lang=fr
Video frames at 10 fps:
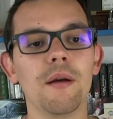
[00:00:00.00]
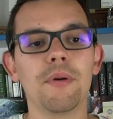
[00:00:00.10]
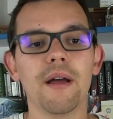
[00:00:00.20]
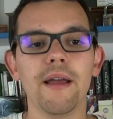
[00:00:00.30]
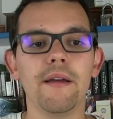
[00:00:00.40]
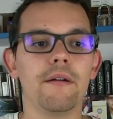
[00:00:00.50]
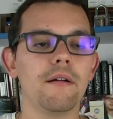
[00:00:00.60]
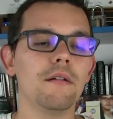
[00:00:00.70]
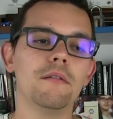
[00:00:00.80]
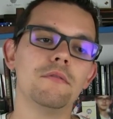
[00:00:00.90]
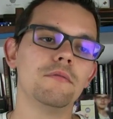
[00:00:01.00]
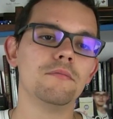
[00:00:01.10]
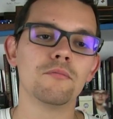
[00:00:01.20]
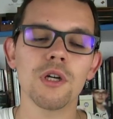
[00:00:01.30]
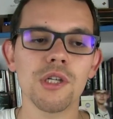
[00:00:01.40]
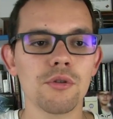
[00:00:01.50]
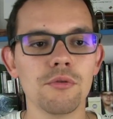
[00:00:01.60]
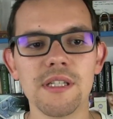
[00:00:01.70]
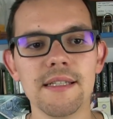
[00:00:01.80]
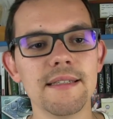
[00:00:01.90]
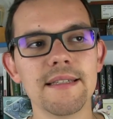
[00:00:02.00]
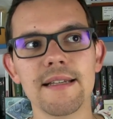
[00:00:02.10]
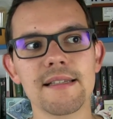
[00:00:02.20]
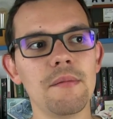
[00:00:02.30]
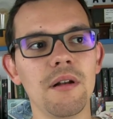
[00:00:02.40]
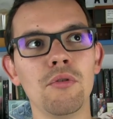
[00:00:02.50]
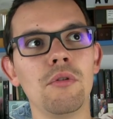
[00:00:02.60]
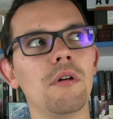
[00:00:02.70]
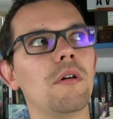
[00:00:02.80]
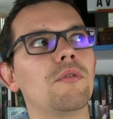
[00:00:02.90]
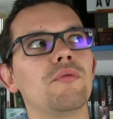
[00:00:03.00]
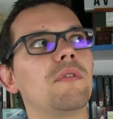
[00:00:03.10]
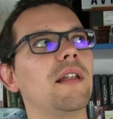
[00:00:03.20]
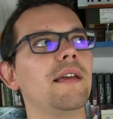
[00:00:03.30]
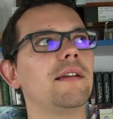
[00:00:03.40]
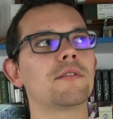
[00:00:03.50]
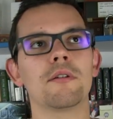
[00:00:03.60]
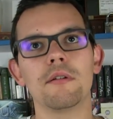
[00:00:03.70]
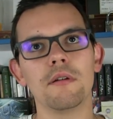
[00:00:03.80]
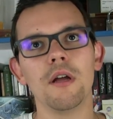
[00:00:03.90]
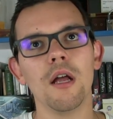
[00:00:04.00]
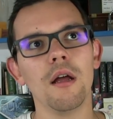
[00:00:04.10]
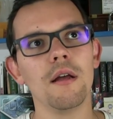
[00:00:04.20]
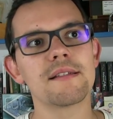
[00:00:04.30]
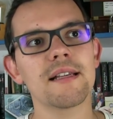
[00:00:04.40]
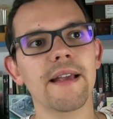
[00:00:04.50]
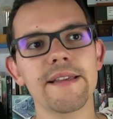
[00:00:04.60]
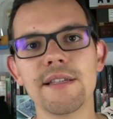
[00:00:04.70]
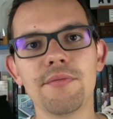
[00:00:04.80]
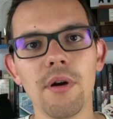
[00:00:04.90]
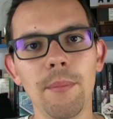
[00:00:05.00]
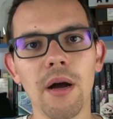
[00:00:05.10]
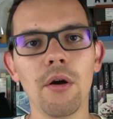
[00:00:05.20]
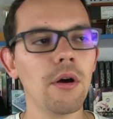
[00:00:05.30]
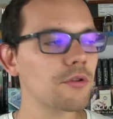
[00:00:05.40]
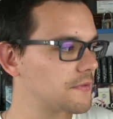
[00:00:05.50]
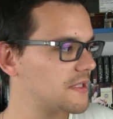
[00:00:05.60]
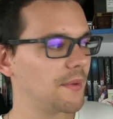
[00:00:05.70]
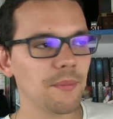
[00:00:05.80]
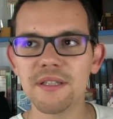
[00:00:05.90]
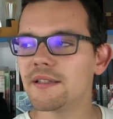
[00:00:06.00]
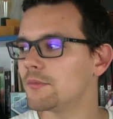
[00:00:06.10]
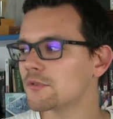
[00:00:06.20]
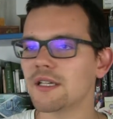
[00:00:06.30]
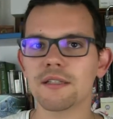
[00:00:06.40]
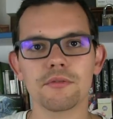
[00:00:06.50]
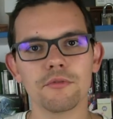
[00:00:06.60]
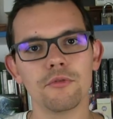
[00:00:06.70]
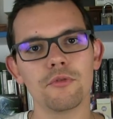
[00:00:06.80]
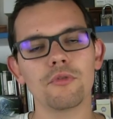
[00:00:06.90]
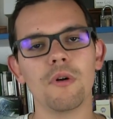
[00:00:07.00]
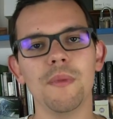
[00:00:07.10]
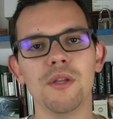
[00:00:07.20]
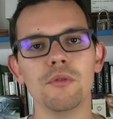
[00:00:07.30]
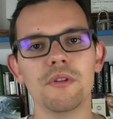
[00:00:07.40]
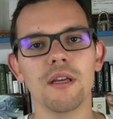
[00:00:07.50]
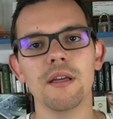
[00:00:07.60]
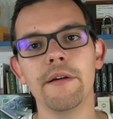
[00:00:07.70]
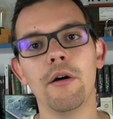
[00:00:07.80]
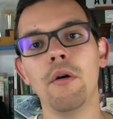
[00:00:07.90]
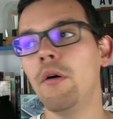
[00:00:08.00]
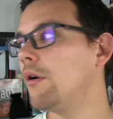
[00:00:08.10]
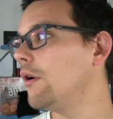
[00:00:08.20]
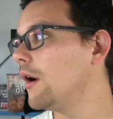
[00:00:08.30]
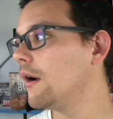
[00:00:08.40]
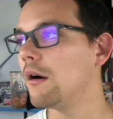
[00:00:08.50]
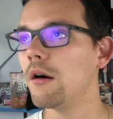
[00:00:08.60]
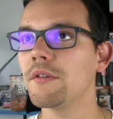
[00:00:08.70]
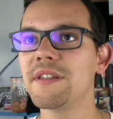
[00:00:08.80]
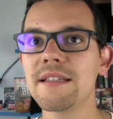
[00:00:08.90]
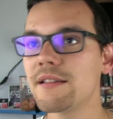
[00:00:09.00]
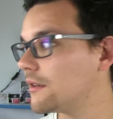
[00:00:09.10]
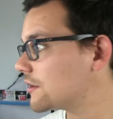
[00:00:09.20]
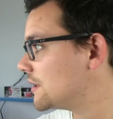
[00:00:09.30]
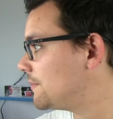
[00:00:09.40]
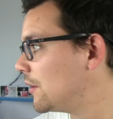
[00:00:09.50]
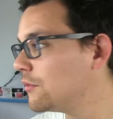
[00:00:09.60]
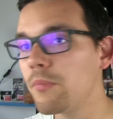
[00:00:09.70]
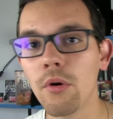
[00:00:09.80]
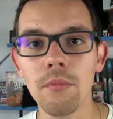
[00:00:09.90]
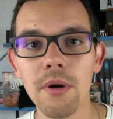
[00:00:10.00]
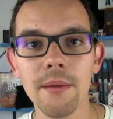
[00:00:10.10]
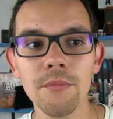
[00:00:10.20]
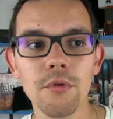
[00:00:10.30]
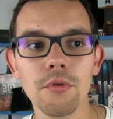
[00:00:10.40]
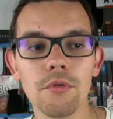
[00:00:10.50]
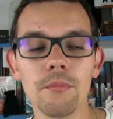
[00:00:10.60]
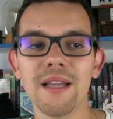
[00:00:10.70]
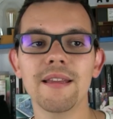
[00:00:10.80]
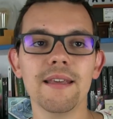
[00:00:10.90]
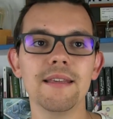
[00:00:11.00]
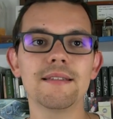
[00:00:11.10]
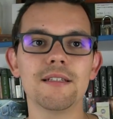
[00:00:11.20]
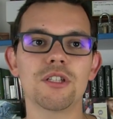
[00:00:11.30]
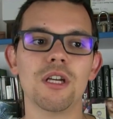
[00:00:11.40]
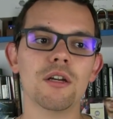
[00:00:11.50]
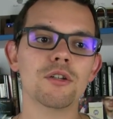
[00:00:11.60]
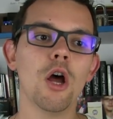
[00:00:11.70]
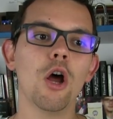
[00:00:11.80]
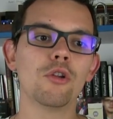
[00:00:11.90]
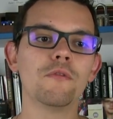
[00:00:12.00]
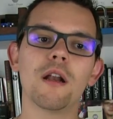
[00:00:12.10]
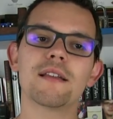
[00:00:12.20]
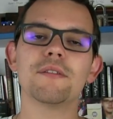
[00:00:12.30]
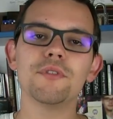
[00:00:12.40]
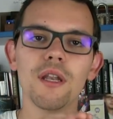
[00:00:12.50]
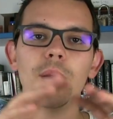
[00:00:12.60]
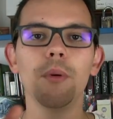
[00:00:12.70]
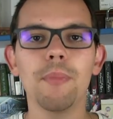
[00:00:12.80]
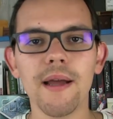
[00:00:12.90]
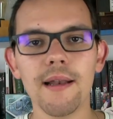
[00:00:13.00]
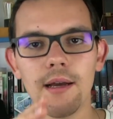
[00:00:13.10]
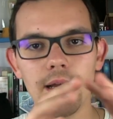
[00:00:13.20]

après, moi je l'utilisais à Saint-Malo toutes les genre 5 à 6 fois par heure je faisais mes petites démonstrations de 2-3 minutes et en, 10 heures, j'ai pas eu de problème de, de, batterie qui se décharge. Donc voilà, ça vous donne à peu près